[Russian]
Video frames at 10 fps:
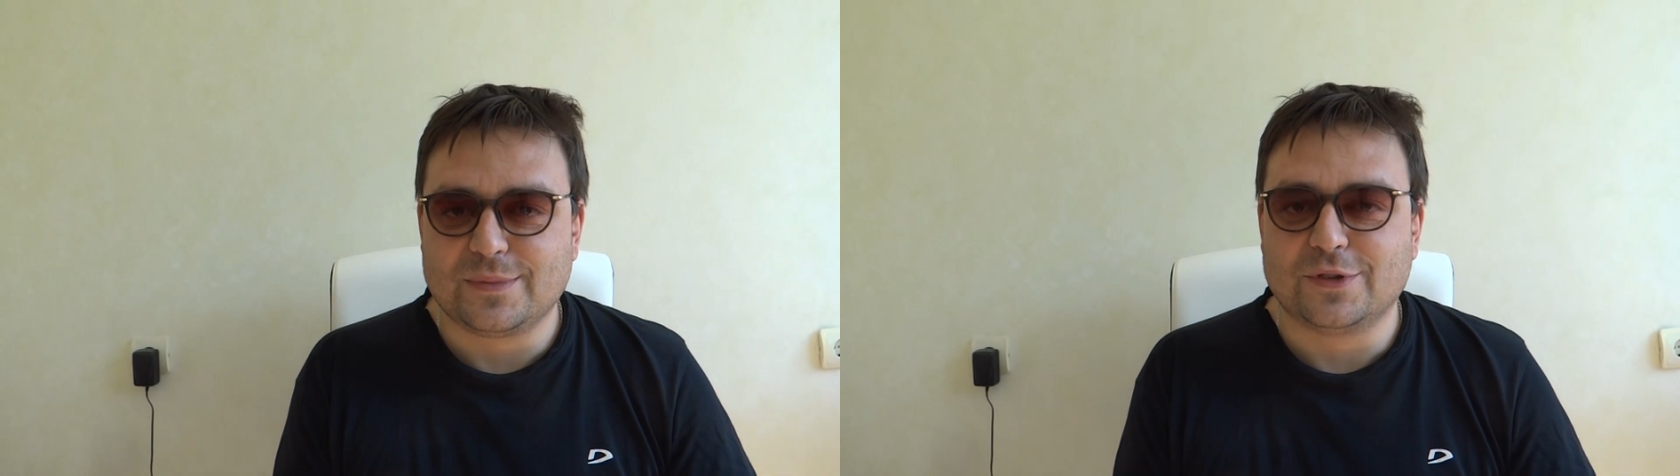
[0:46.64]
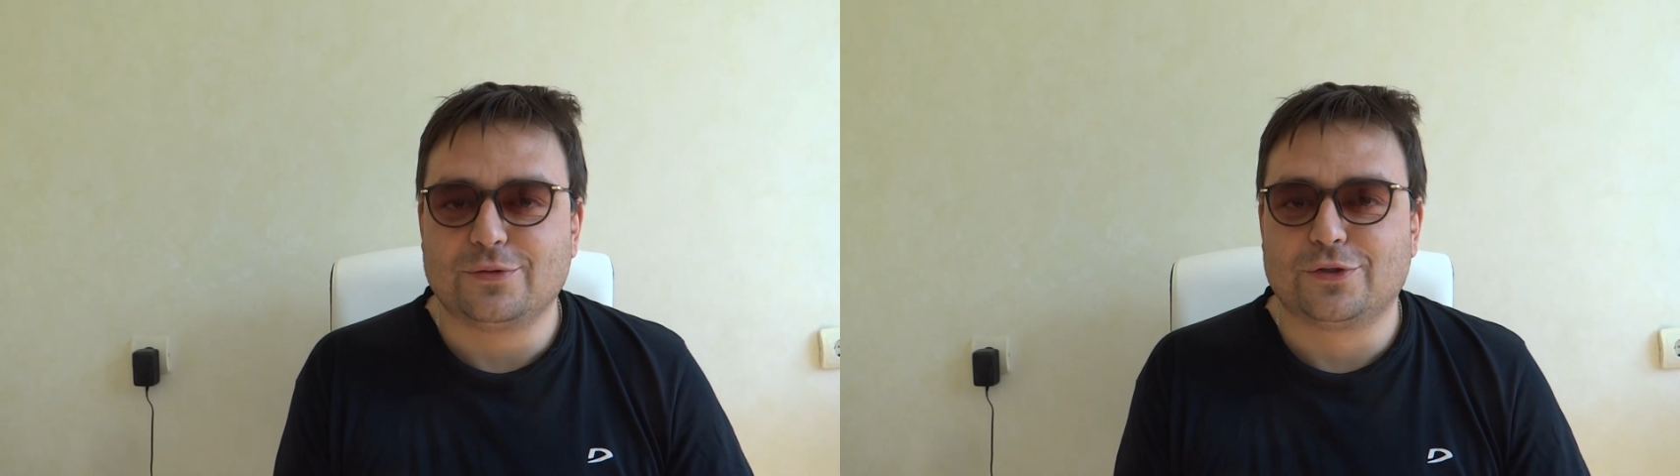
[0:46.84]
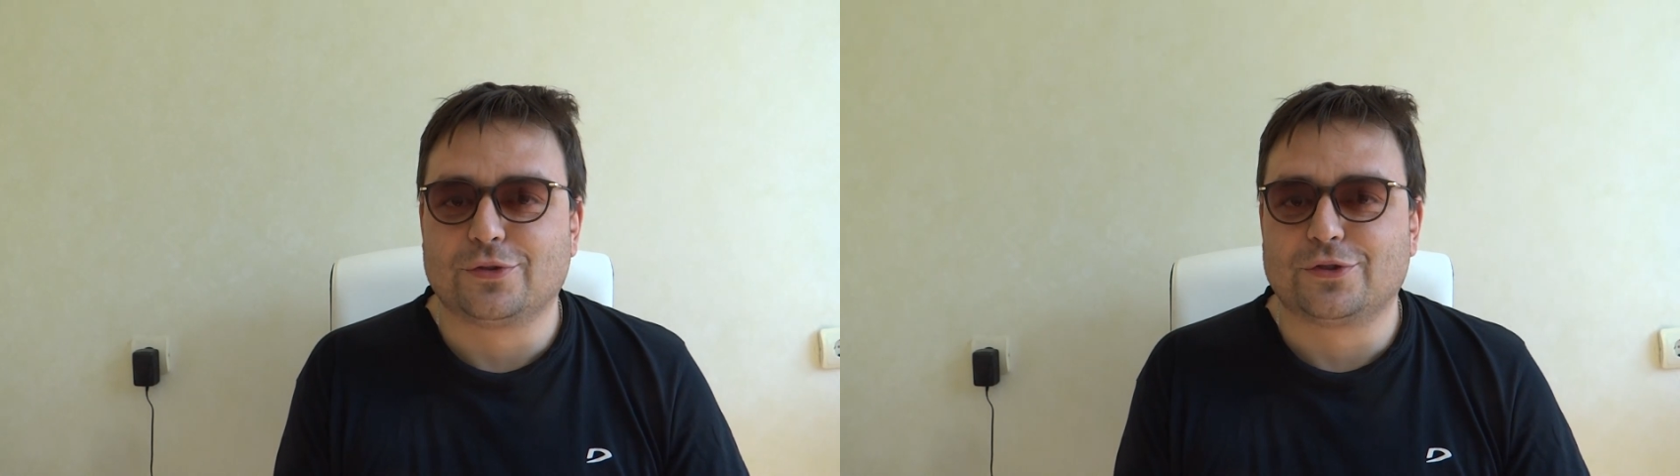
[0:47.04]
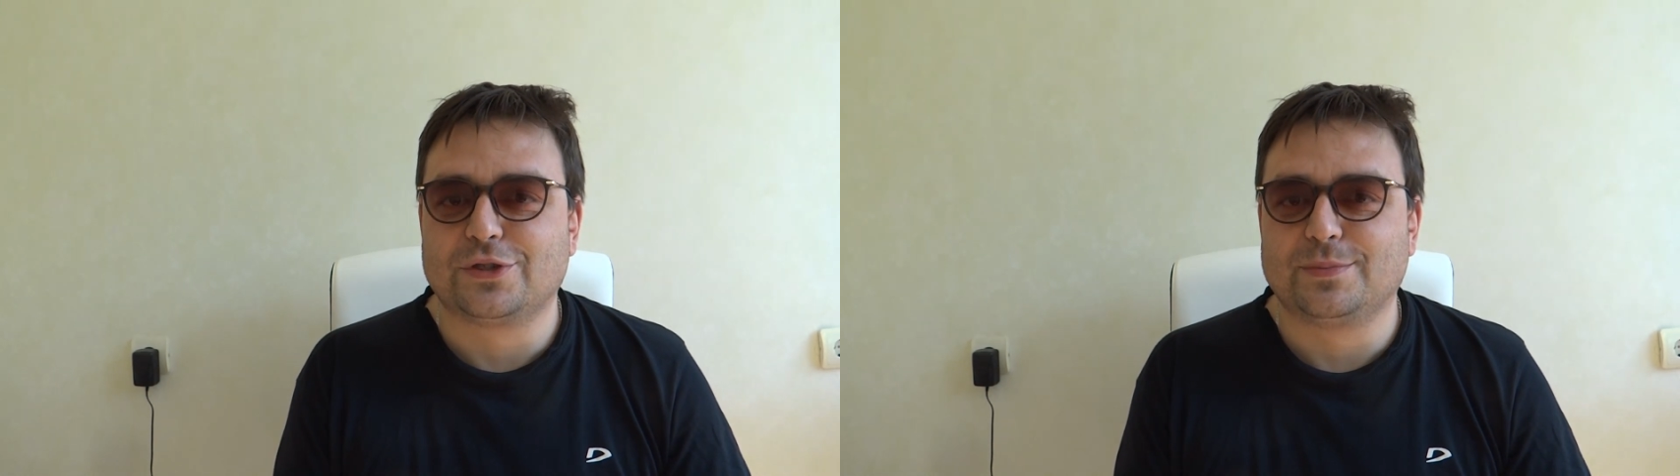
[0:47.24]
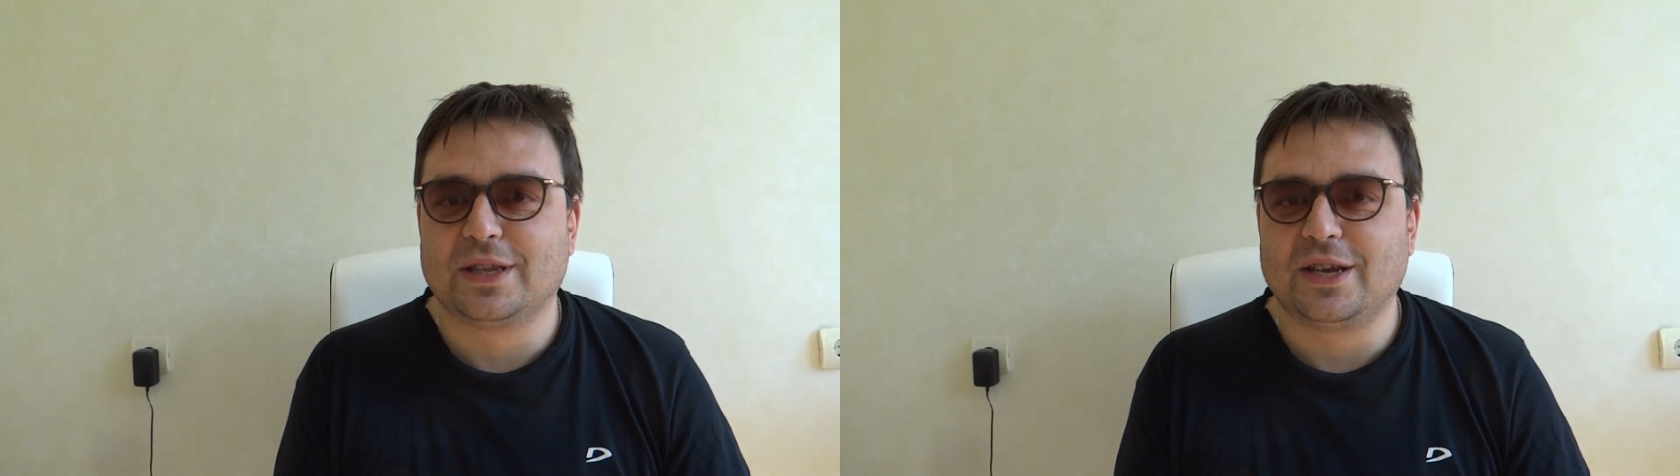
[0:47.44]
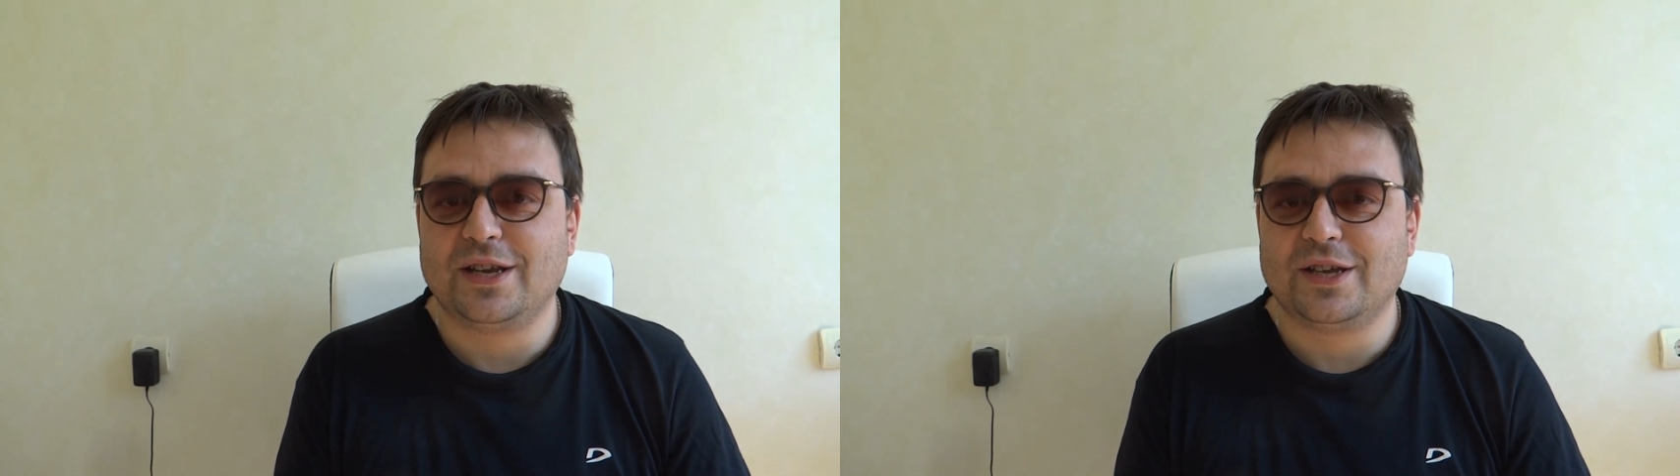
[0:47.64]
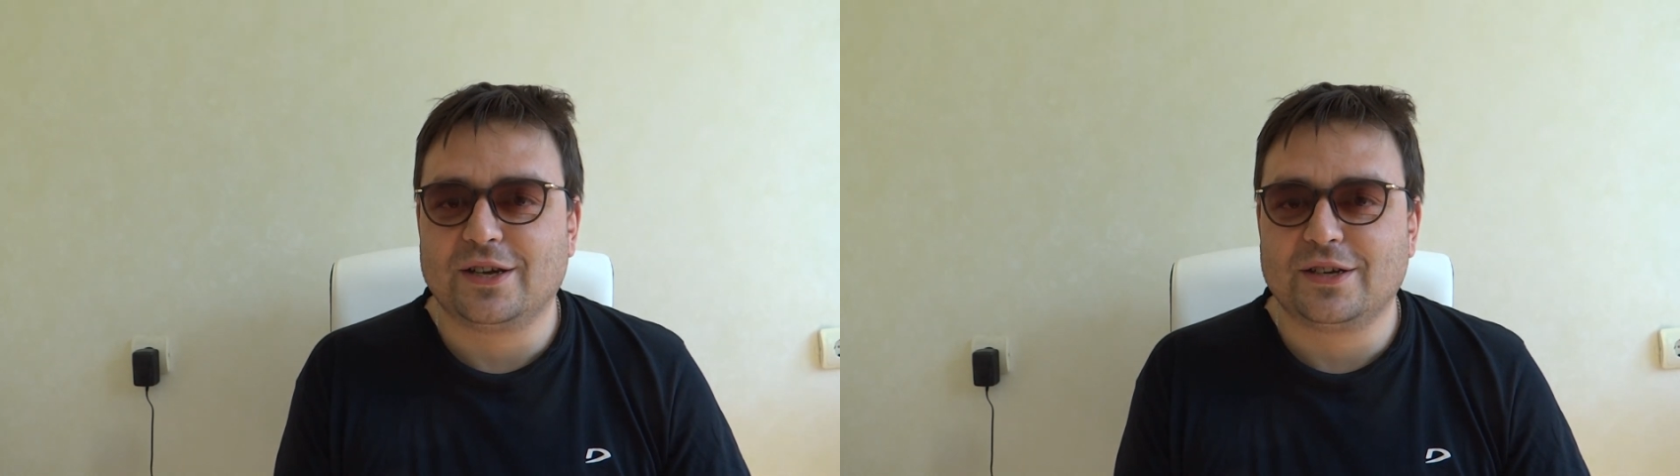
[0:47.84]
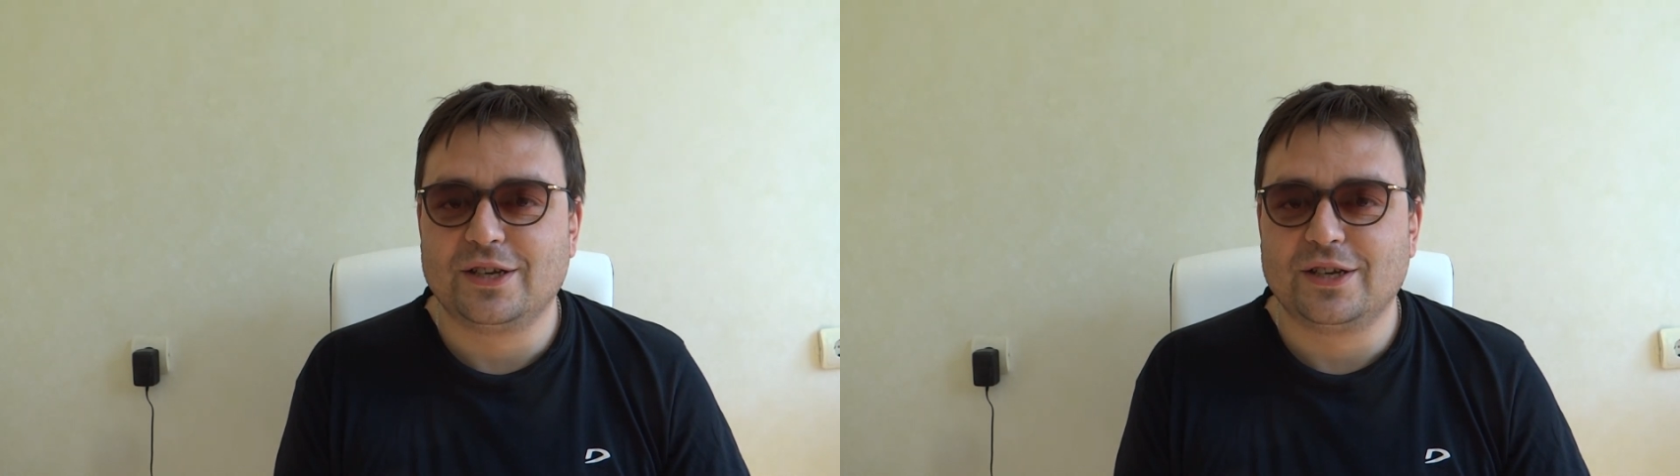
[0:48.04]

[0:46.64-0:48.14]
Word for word: Ну что ж, смотрите